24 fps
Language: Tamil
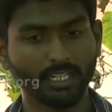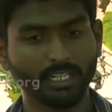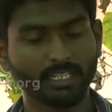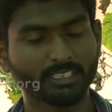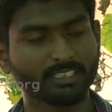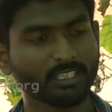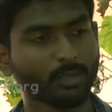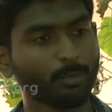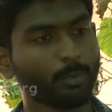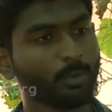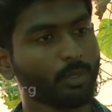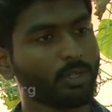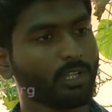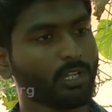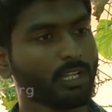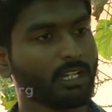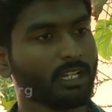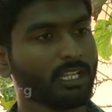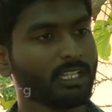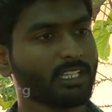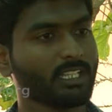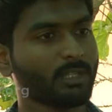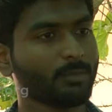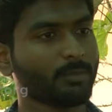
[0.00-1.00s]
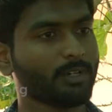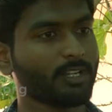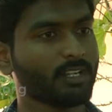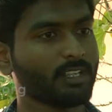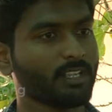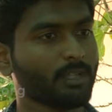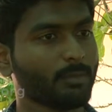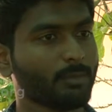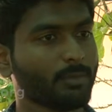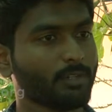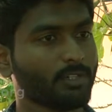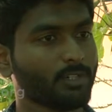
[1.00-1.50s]
இல்லை சப்போர்ட்டாக நான் இந்த மாதிரி
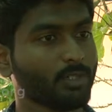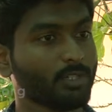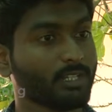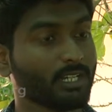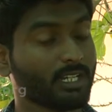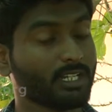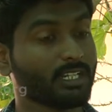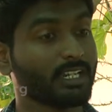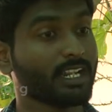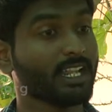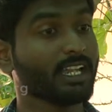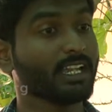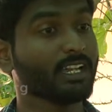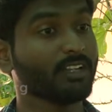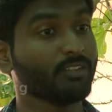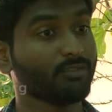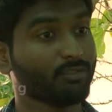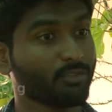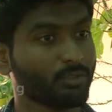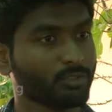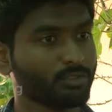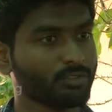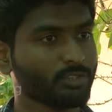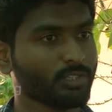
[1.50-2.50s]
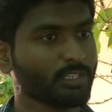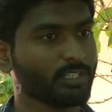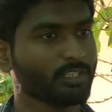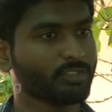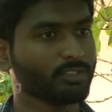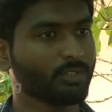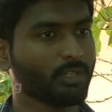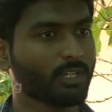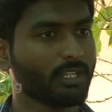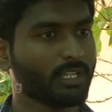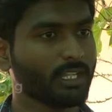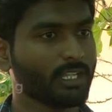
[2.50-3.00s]
தான் பண்ணணும் நான் ட்ராகன் ஃப்ரூட்ஸும்
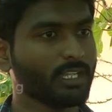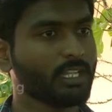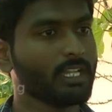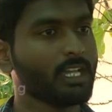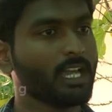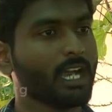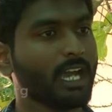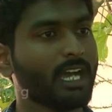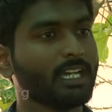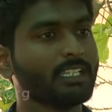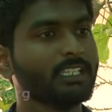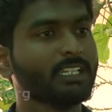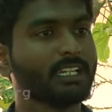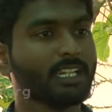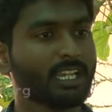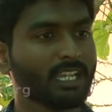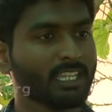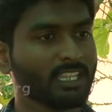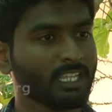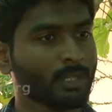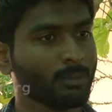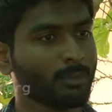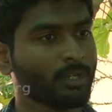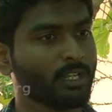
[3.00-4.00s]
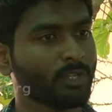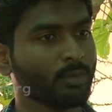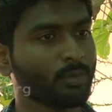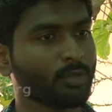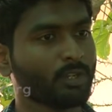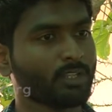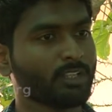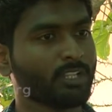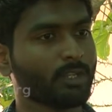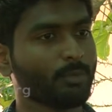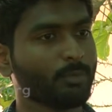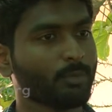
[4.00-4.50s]
இருக்குன்னு சொன்னீங்க அதுக்கு நான் இந்த மாதிரி
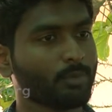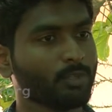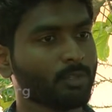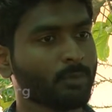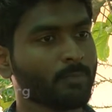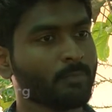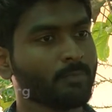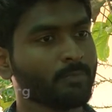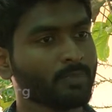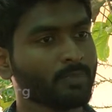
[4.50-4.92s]
உரம் தான் பண்ணணும்